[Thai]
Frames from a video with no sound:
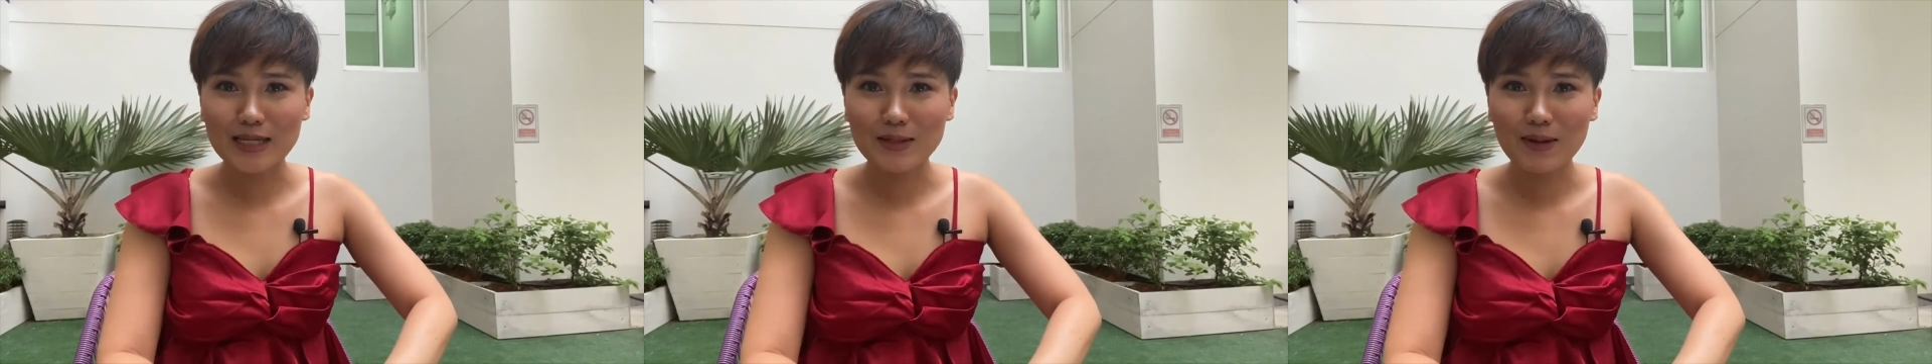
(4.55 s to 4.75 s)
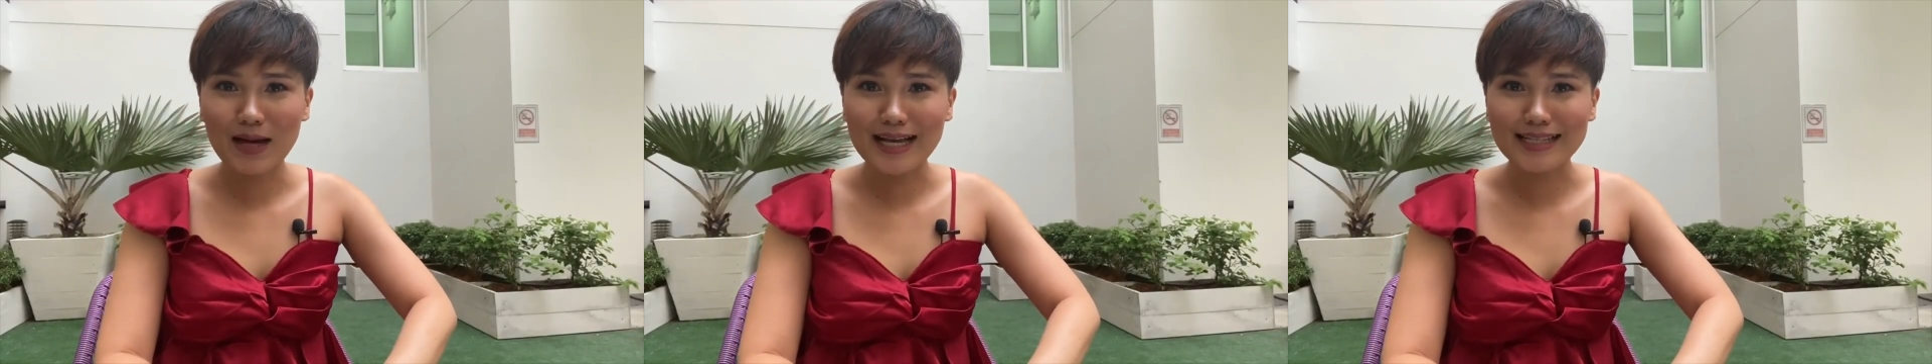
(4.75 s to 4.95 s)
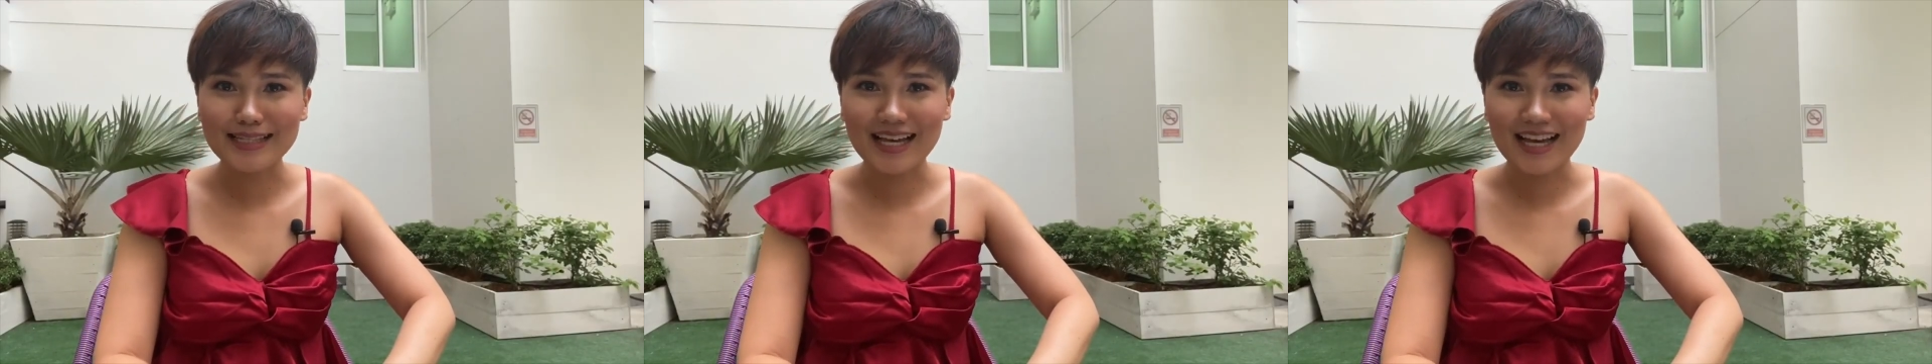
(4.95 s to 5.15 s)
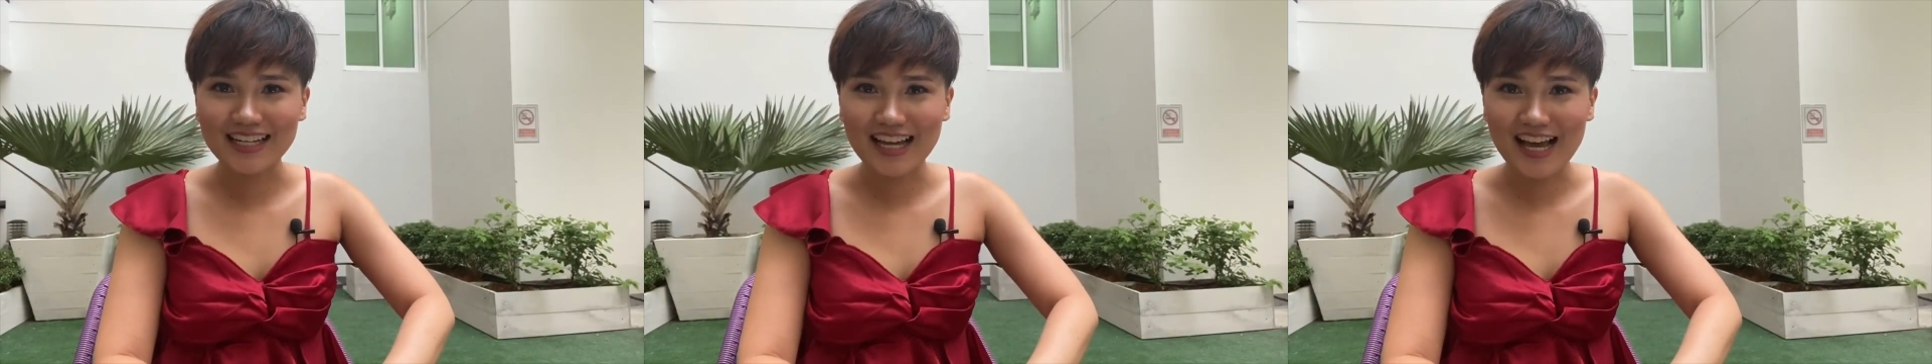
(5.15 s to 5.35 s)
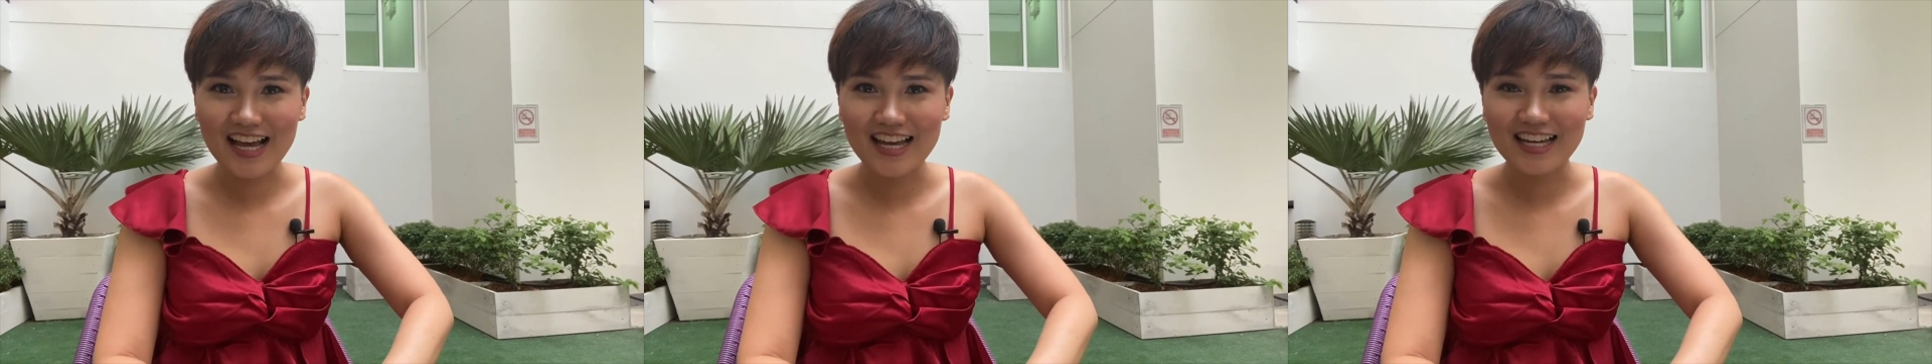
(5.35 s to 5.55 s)
ภาษา
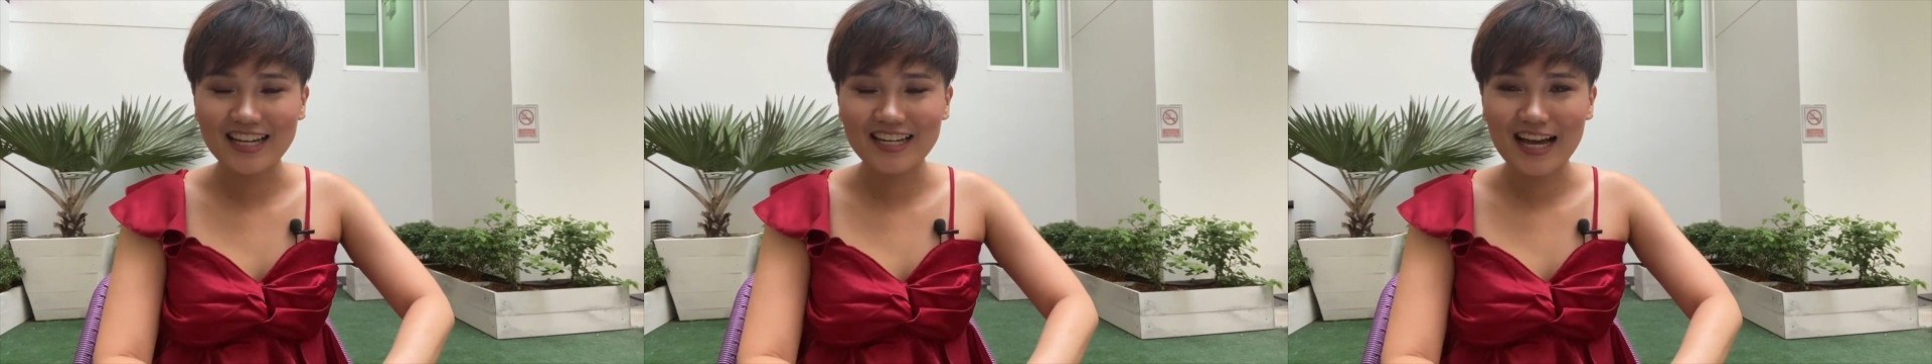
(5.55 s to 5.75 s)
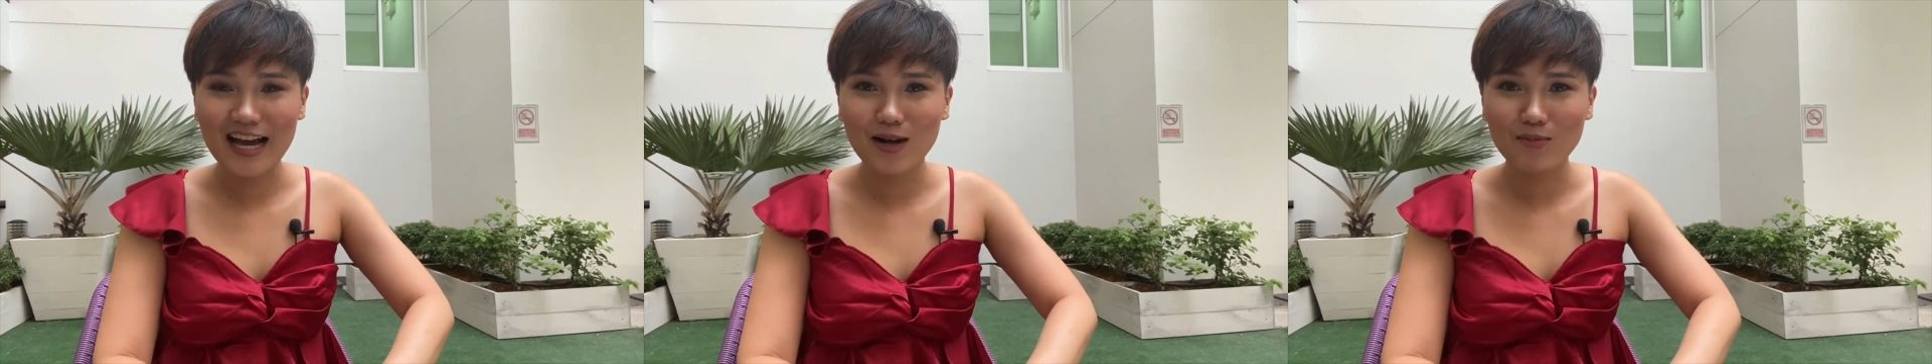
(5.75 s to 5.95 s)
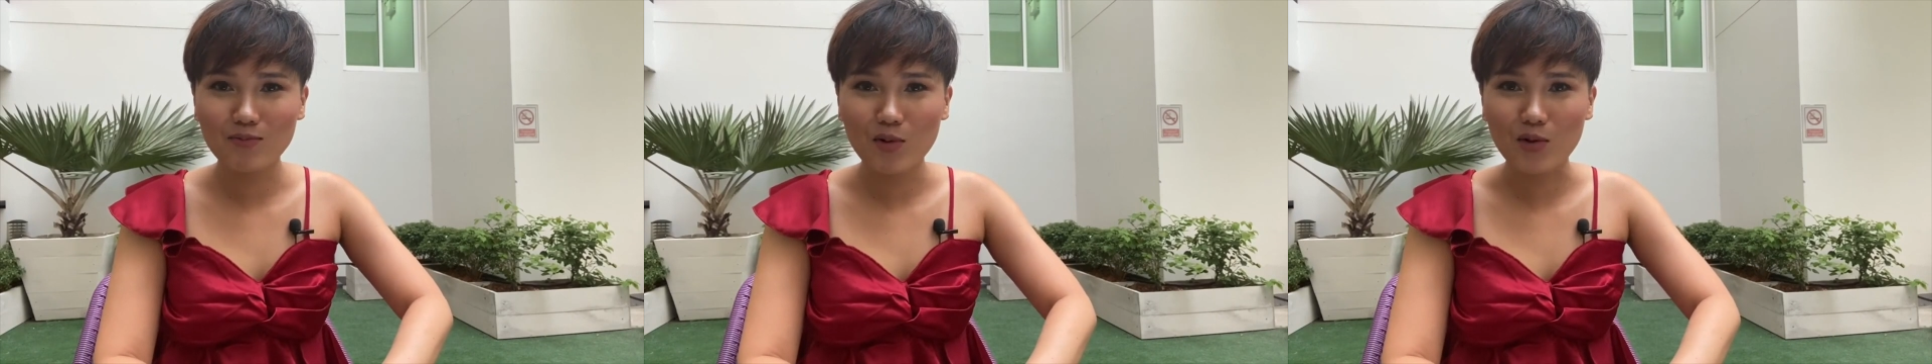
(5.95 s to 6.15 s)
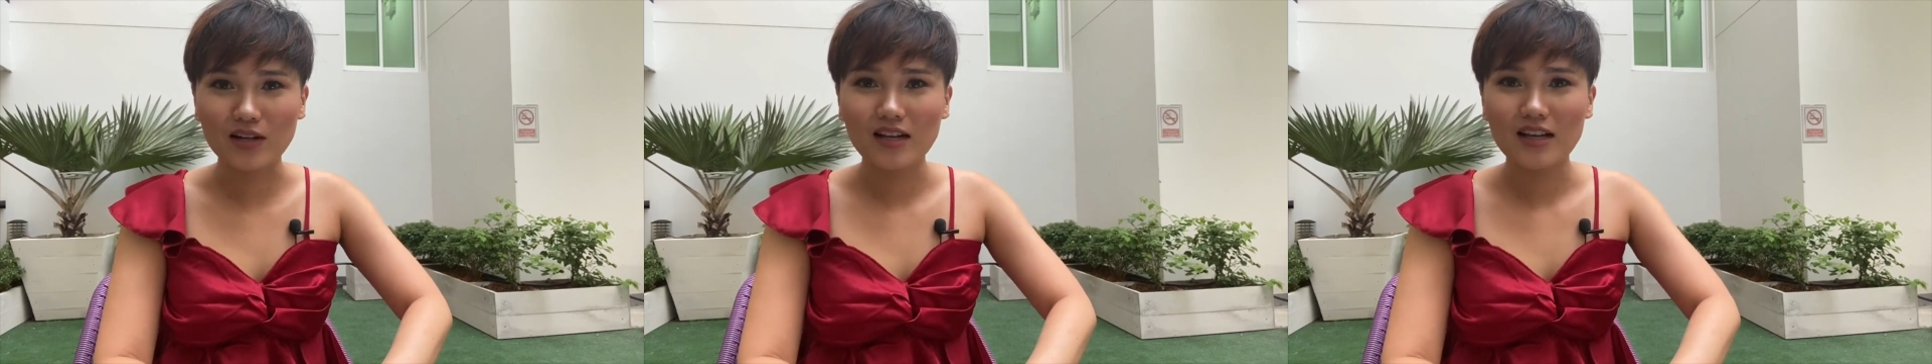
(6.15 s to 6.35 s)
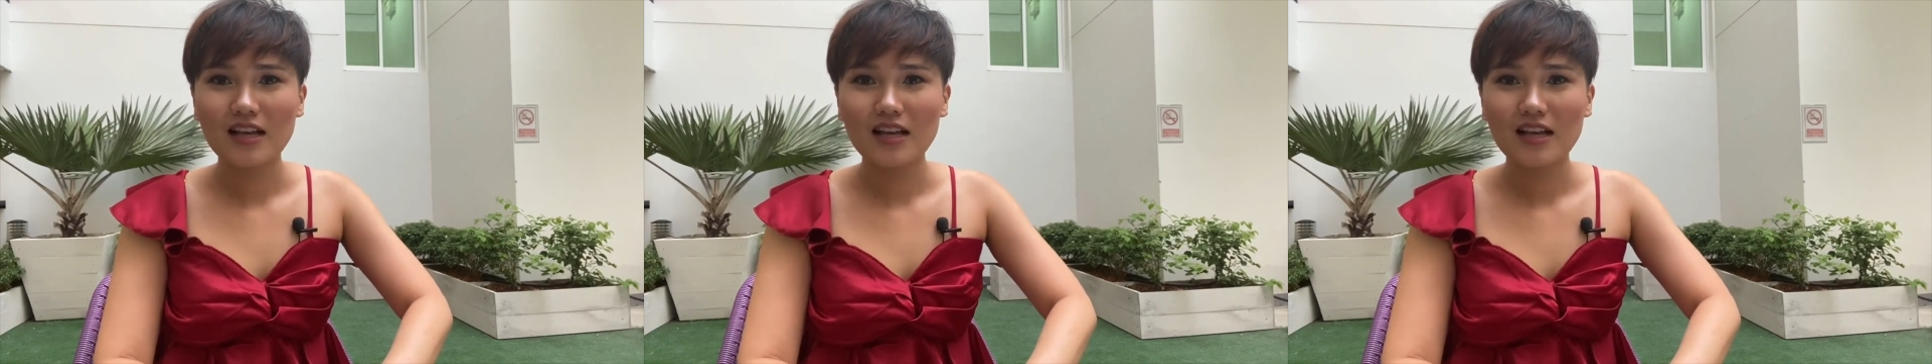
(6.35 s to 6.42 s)
ไทยทั้งหมด